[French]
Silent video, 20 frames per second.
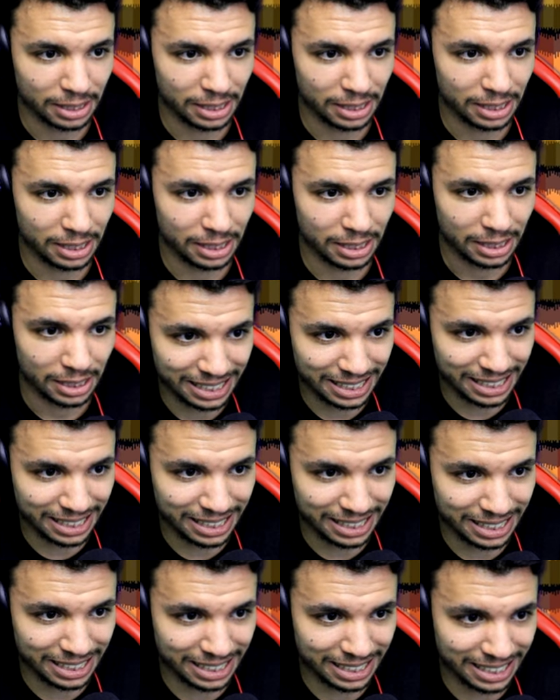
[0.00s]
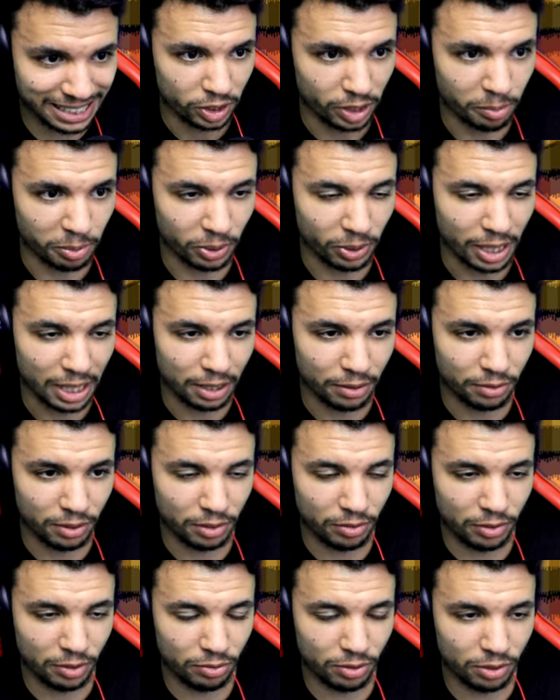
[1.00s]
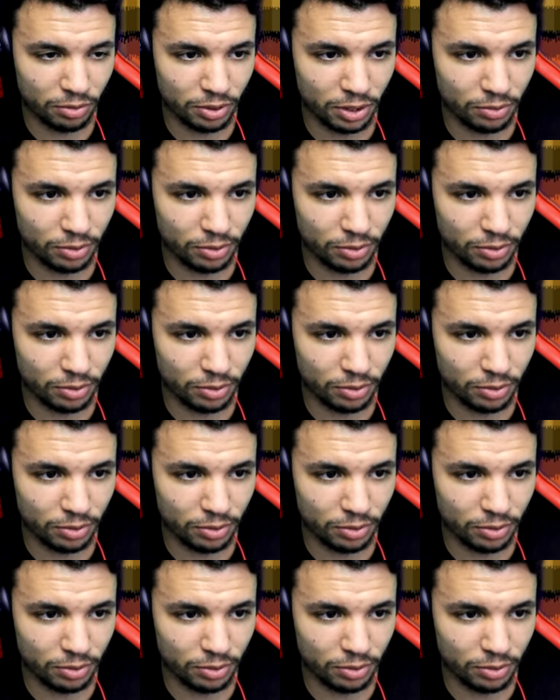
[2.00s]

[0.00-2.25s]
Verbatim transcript: Allez, allez, c'est bon. Allez, vite, vite, vite,